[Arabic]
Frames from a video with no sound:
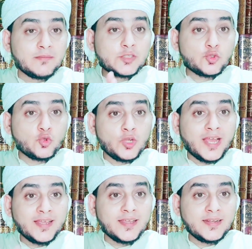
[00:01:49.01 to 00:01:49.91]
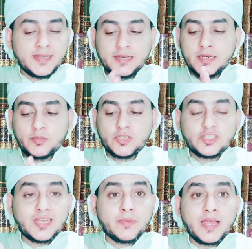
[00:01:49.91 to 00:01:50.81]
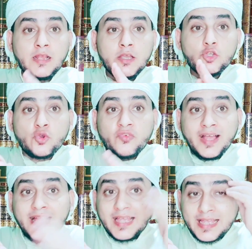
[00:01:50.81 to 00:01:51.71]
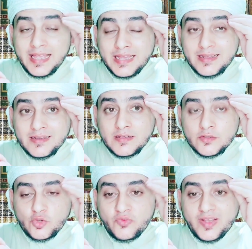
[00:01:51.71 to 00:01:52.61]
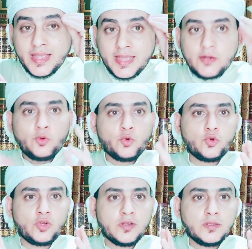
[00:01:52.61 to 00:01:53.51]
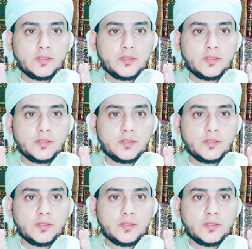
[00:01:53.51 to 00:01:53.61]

مسطوله لان النبي صلى الله عليه وسلم قال سفهاء سفهاء العقول